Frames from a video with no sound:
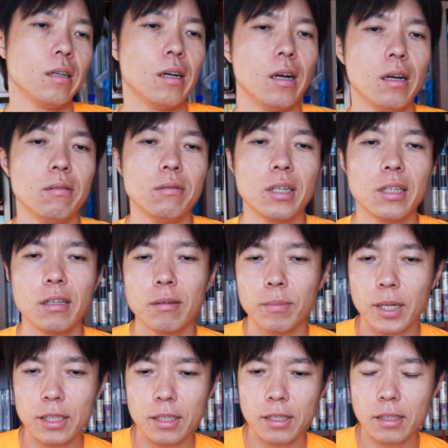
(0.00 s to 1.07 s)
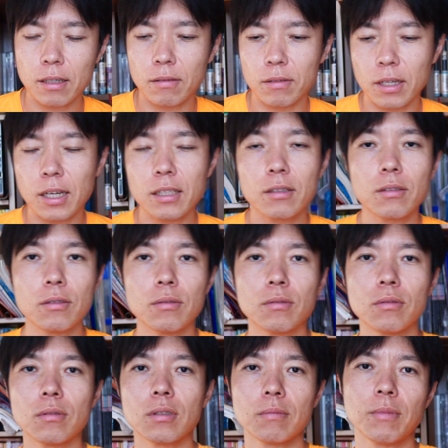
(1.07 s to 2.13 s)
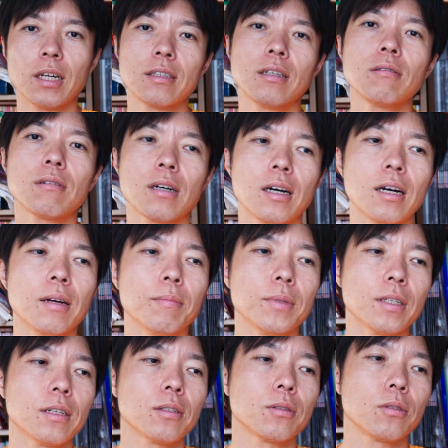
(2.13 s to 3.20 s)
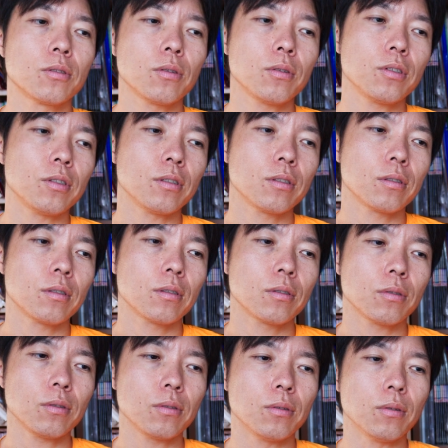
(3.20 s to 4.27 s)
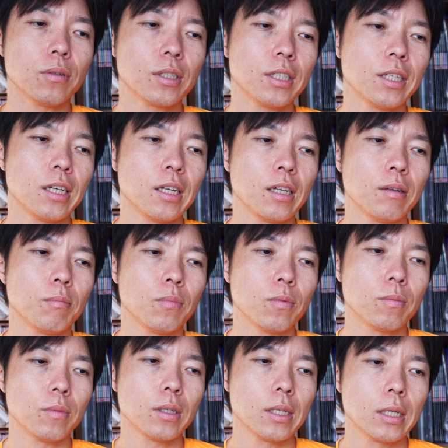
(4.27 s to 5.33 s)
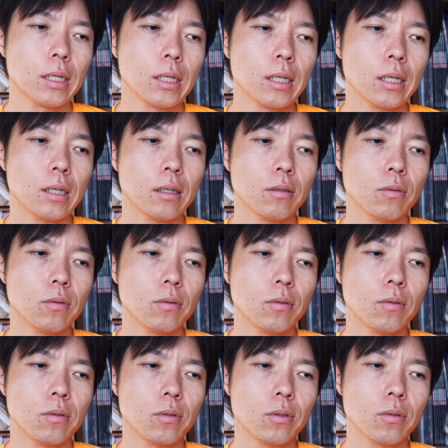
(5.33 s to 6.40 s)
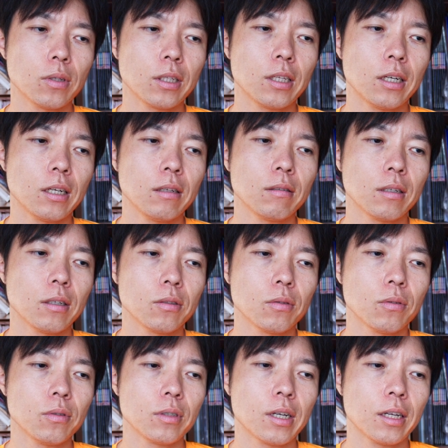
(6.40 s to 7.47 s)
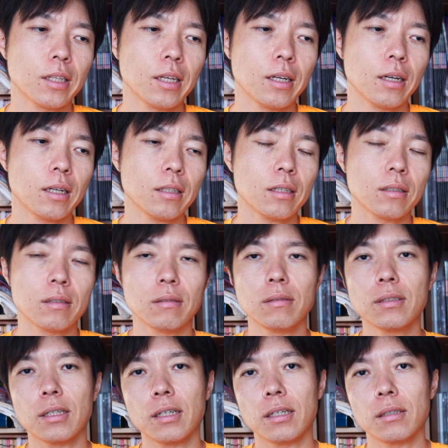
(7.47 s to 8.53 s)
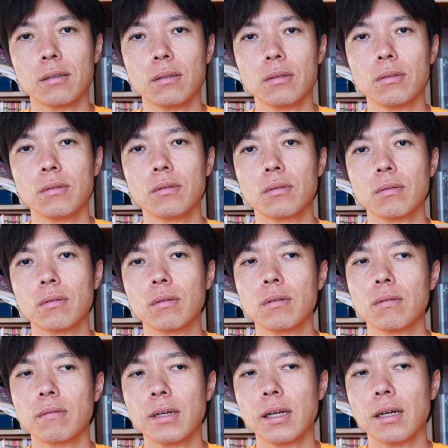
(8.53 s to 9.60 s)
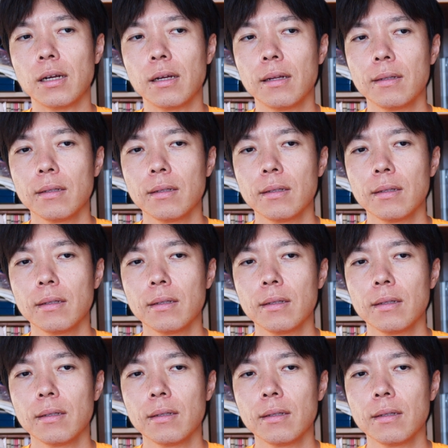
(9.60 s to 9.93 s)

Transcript: あ裏では回ってんだろうなっていう回ってんのかみたいなそういうそういう動機であの育てられないそういう過程があったりするんだなっていうところは